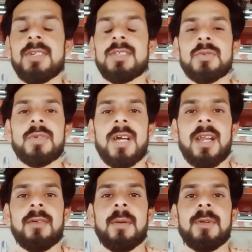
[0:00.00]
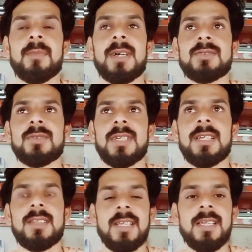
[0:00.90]
वीडियो शूट कर रहा हूँ अभी बात चुके
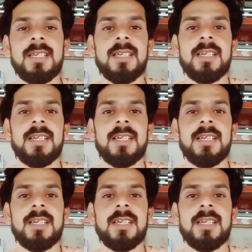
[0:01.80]
हैं तीन